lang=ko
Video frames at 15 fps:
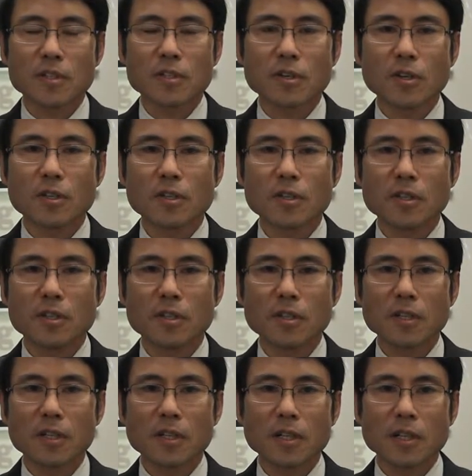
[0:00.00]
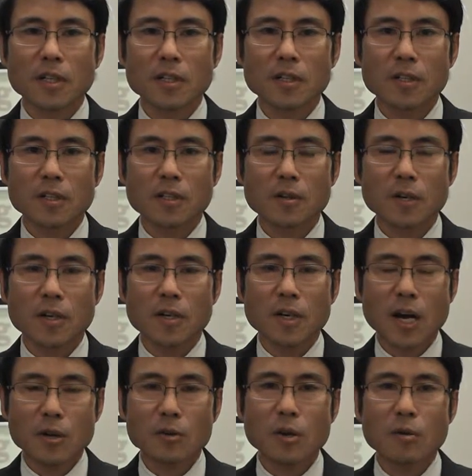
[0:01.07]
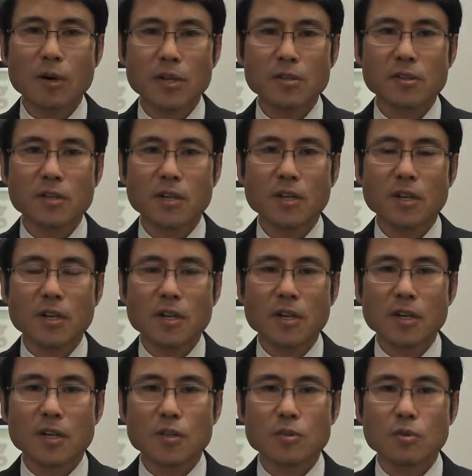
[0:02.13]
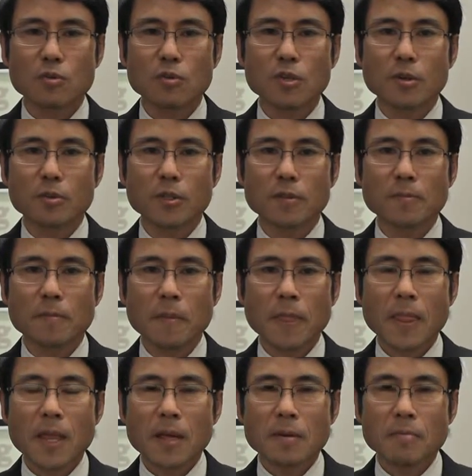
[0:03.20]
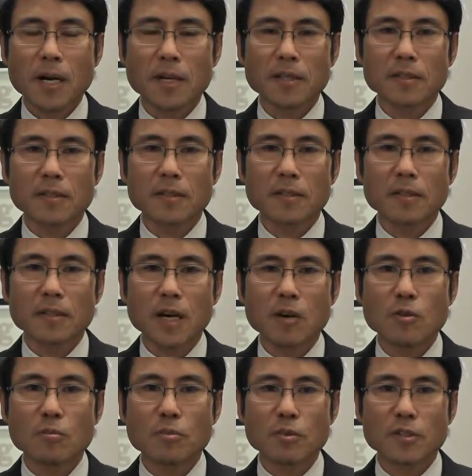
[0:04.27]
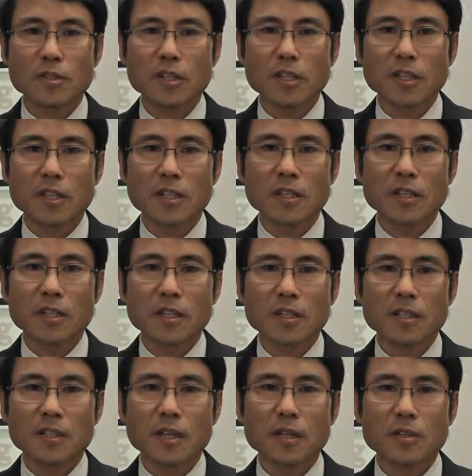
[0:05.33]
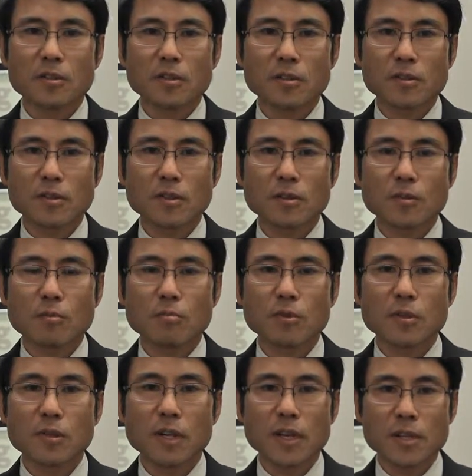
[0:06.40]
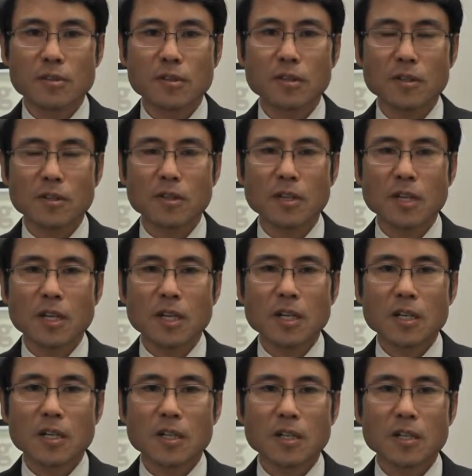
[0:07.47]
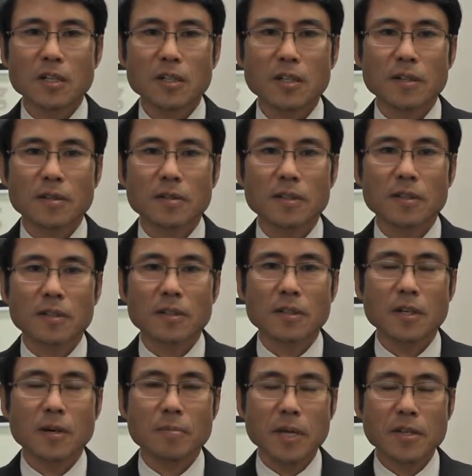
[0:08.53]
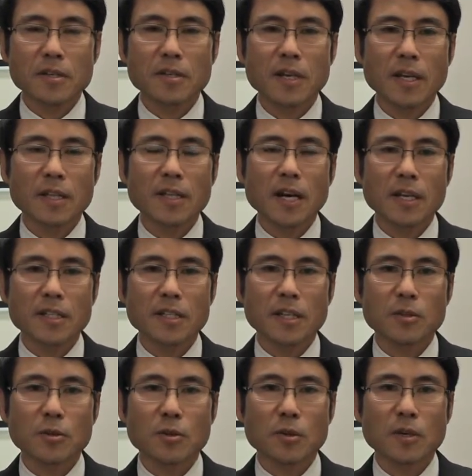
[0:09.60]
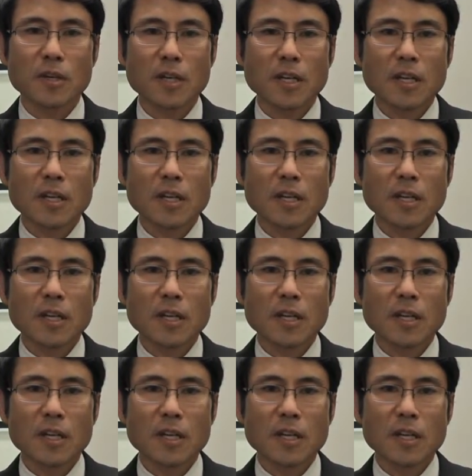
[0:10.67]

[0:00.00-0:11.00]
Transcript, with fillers: 저희들 학교에 와서 좋은 점은 많은 한국 분들이 예를 들어서 공부를 해서 어, 패스를 했다 하더라도